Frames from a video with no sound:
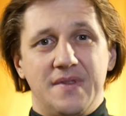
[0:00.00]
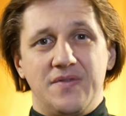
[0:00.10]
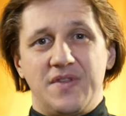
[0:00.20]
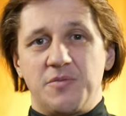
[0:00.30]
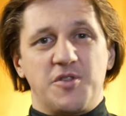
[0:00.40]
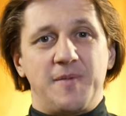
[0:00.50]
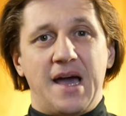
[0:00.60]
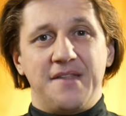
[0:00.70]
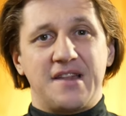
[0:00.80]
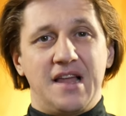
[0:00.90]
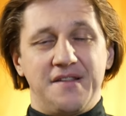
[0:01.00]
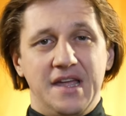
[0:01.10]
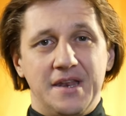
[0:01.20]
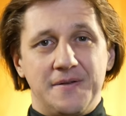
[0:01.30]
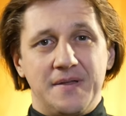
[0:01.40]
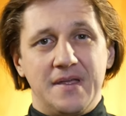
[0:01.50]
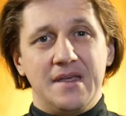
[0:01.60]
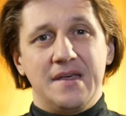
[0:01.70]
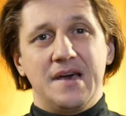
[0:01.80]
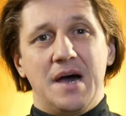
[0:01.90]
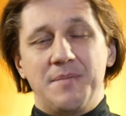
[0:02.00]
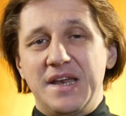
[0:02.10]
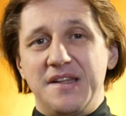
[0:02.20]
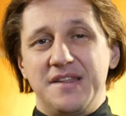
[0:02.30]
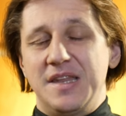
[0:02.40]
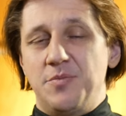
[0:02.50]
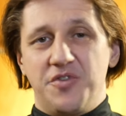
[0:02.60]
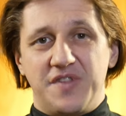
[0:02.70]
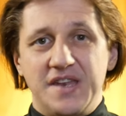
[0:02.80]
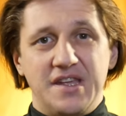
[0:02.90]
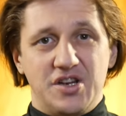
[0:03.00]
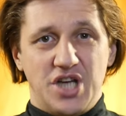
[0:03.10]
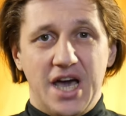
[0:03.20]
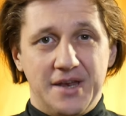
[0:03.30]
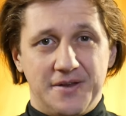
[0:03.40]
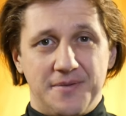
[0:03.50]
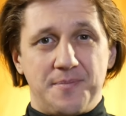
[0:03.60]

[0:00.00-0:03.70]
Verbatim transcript: Das muss man ganz klar sehen. Am Ende sind die Prozente entscheidend.